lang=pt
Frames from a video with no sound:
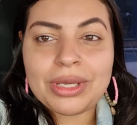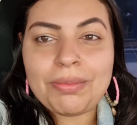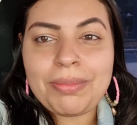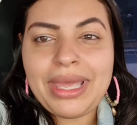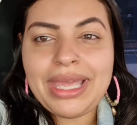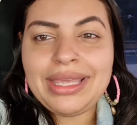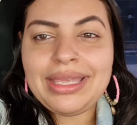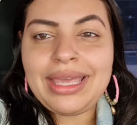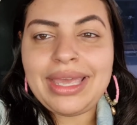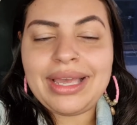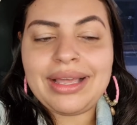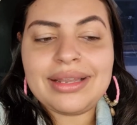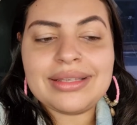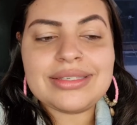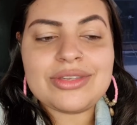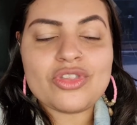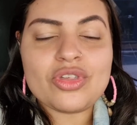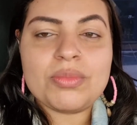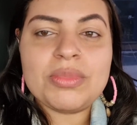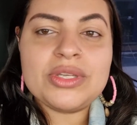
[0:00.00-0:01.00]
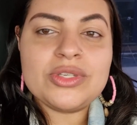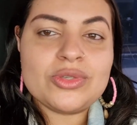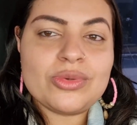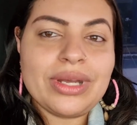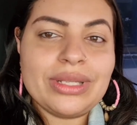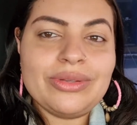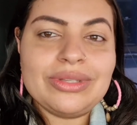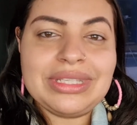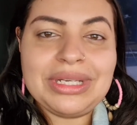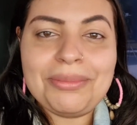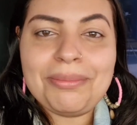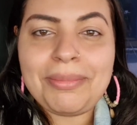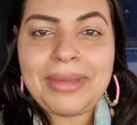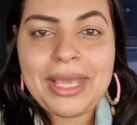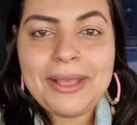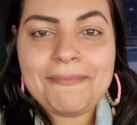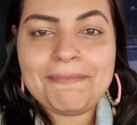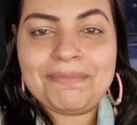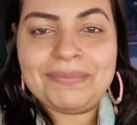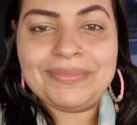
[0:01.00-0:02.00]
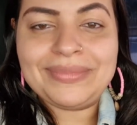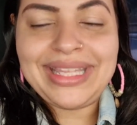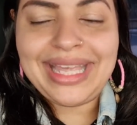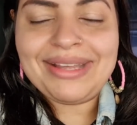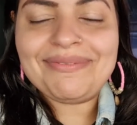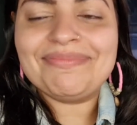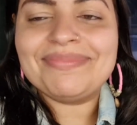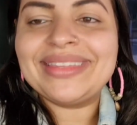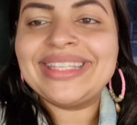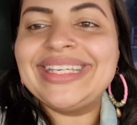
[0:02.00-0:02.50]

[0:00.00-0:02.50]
que pegue ela seja abençoado também, né?